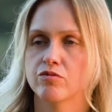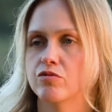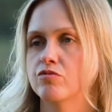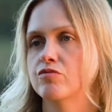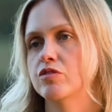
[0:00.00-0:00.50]

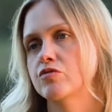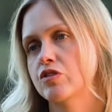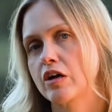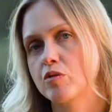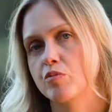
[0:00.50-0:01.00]
на
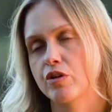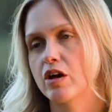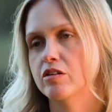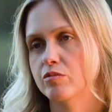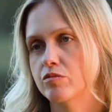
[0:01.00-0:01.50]
вторым
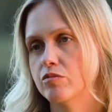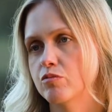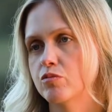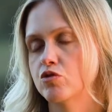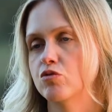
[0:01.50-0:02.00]
планом
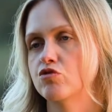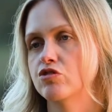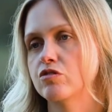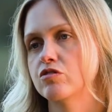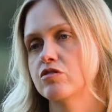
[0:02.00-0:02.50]

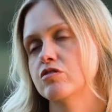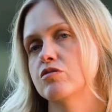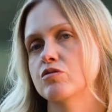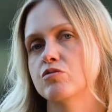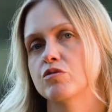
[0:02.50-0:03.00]
подключилась
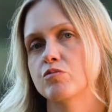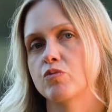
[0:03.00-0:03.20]
э, вот,